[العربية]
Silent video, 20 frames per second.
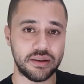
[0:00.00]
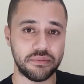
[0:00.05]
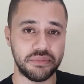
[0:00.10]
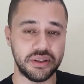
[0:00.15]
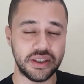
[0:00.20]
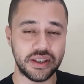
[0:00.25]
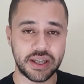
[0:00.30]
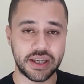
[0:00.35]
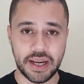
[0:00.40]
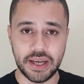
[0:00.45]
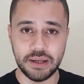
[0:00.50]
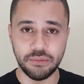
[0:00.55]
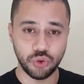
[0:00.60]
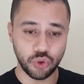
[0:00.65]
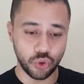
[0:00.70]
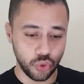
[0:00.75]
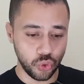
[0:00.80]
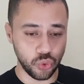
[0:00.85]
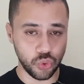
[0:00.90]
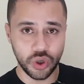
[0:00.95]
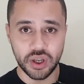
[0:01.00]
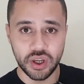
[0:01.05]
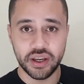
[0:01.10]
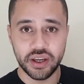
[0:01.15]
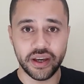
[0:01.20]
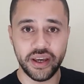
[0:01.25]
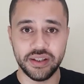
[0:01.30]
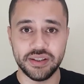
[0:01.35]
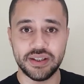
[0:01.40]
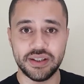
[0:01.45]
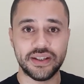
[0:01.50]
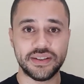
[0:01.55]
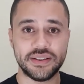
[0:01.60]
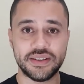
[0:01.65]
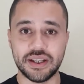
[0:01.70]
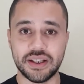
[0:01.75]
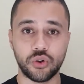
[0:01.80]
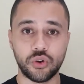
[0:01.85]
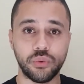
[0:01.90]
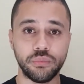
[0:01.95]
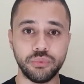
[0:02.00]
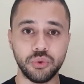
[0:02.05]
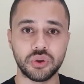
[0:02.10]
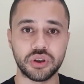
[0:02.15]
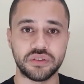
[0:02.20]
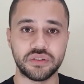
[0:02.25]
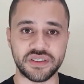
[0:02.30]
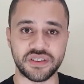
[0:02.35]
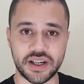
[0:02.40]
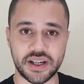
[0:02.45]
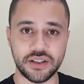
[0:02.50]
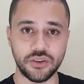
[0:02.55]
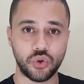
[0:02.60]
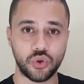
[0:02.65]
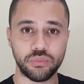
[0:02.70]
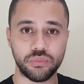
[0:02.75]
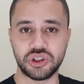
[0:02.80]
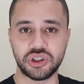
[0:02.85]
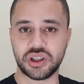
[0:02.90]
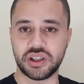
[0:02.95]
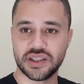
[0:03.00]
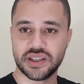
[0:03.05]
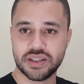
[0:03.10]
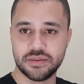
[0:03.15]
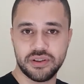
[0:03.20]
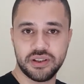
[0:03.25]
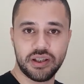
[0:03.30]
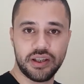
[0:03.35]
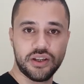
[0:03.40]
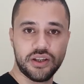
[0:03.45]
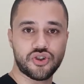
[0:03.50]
بيكلمه يقول له احنا ده الكمبيوتر فكان الكمبيوتر كان زمان اللي هي